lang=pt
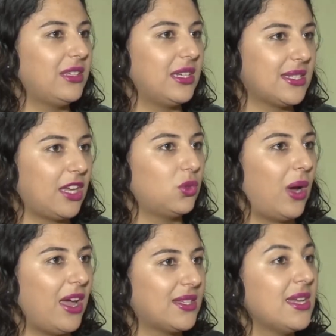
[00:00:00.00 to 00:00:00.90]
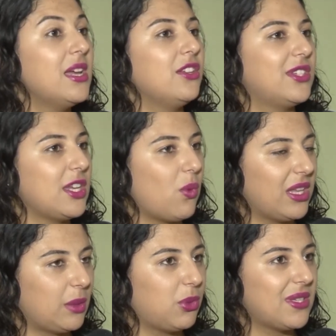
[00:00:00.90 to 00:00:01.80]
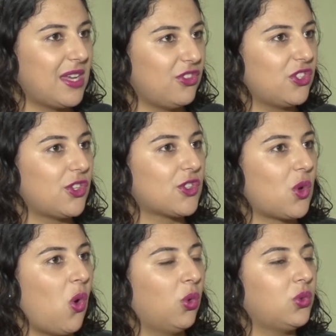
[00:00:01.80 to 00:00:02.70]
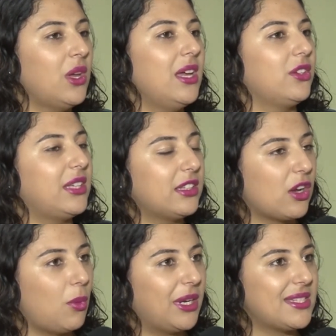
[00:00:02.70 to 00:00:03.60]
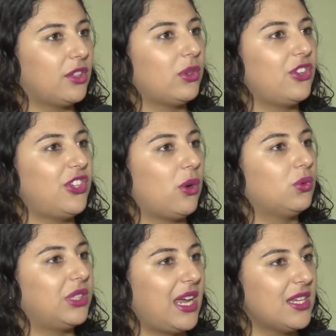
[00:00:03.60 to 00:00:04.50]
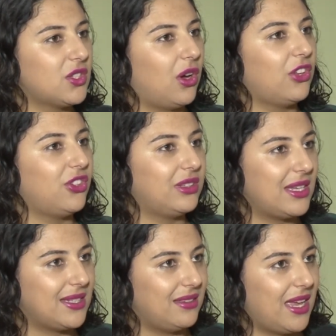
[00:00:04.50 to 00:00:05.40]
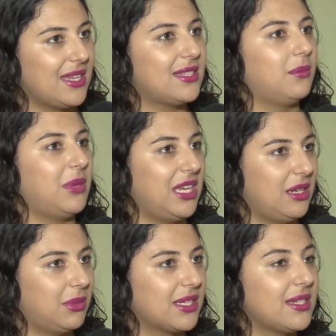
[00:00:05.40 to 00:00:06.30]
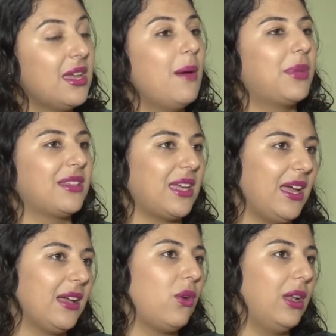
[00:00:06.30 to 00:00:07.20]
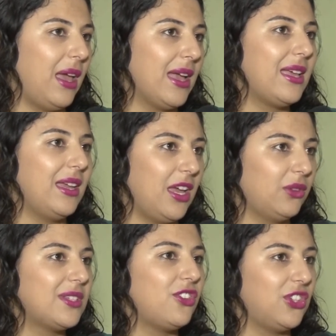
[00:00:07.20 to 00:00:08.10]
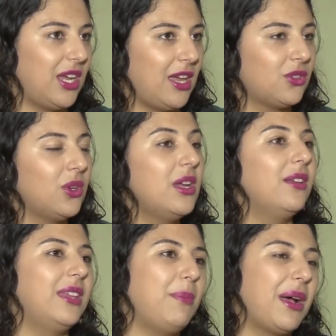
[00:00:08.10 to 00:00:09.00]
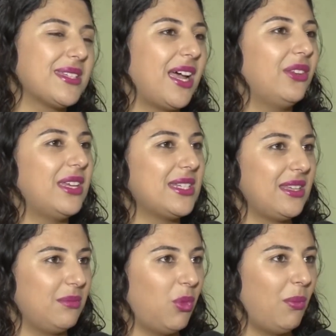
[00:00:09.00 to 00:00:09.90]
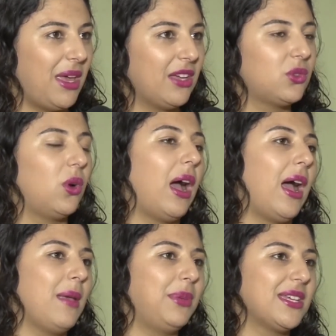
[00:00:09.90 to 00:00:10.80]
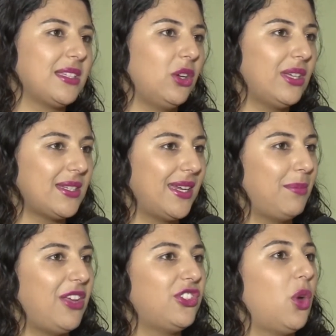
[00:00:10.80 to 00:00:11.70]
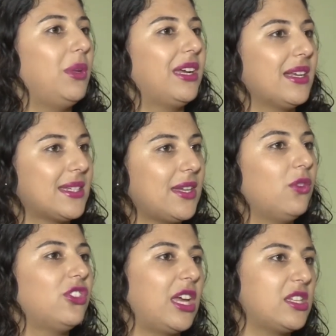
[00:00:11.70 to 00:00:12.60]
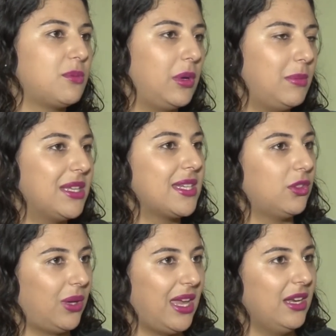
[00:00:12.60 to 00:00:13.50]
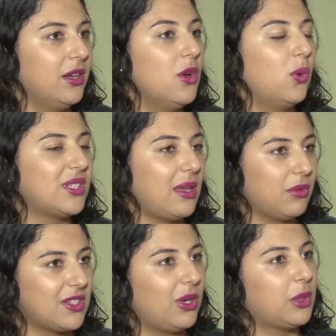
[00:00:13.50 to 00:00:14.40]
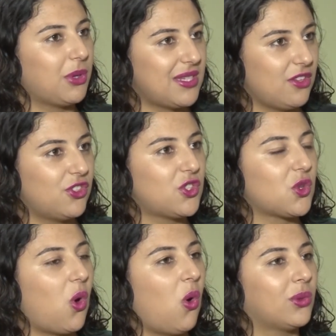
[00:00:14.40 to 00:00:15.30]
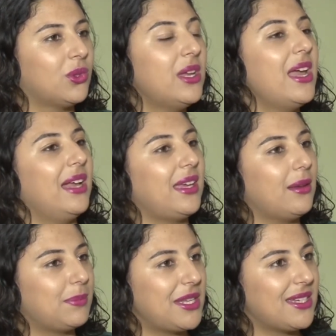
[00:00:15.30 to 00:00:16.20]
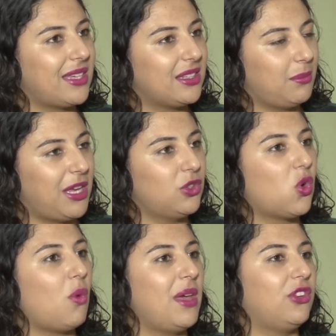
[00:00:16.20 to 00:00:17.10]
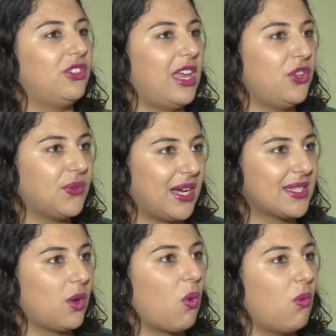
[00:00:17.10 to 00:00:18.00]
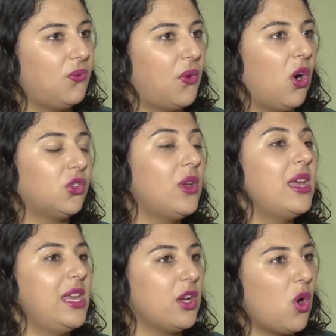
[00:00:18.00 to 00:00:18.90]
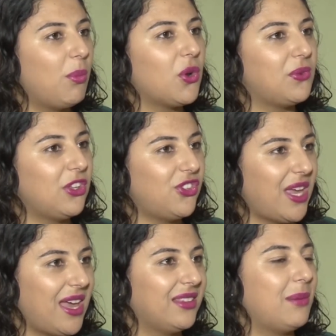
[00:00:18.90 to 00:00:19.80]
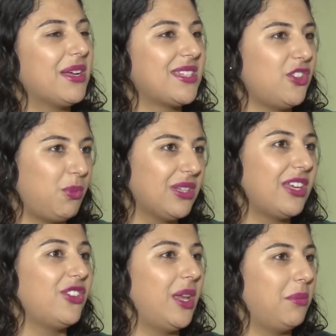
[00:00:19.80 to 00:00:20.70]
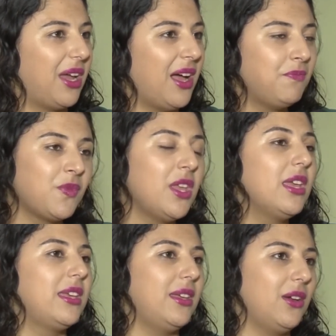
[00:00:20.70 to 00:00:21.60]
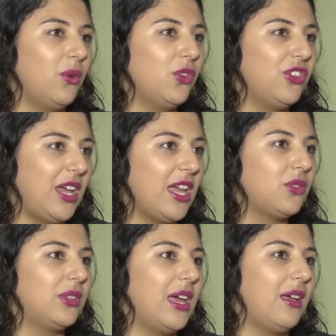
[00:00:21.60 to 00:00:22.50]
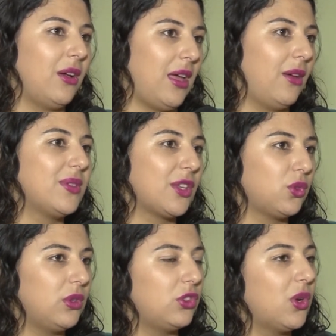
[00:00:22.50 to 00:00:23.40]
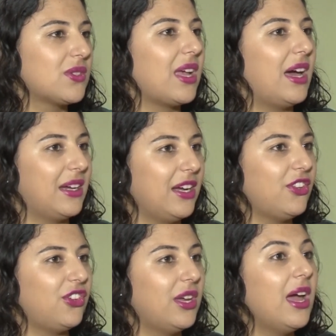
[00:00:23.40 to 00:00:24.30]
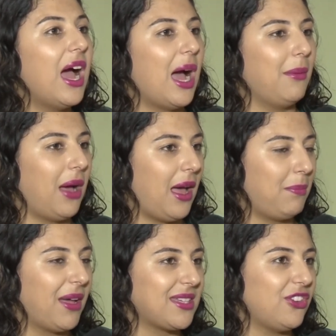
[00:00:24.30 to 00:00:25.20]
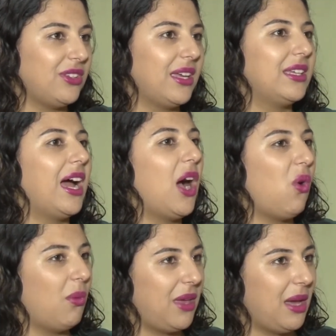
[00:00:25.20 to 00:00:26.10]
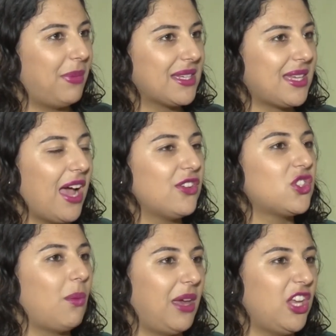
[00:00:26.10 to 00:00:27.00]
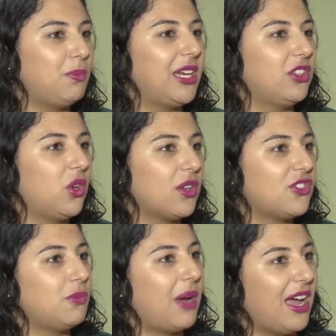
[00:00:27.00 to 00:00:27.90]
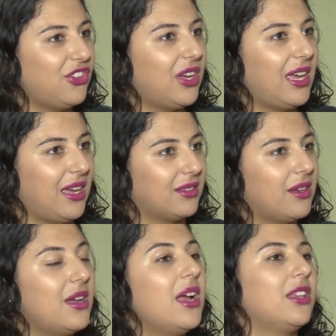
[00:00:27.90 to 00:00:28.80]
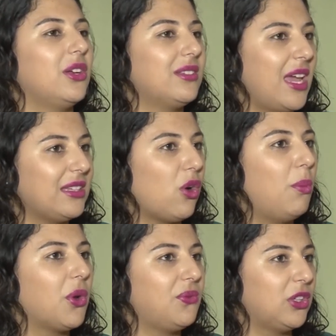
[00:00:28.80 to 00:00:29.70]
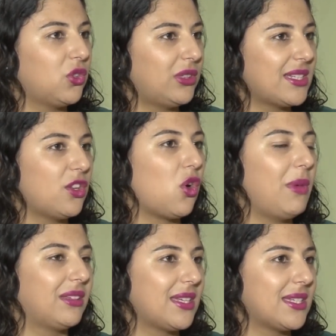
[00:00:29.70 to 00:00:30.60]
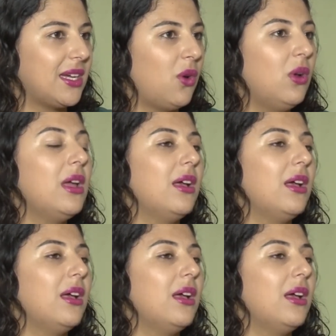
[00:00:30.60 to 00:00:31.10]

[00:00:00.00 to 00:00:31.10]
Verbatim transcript: interestaduais de 50% de desconto, então ele tem que ter comparecendo ao guichê com três horas de antecedência mínimas para tá estar requerendo esse direito. Né? Passado desse momento, a empresa não necessariamente tem a obrigação de estar tá disponibilizando a ele os 50% de desconto. Ele tem que apresentar também documento de identificação com foto e comprovante de renda. É bastante importante lembrar que o direito, né, é, o Estatuto do Idoso garante a, a passagem integral ou meia passagem somente para idosos de baixa renda. Então ele tem que estar tá comprovando toda essa documentação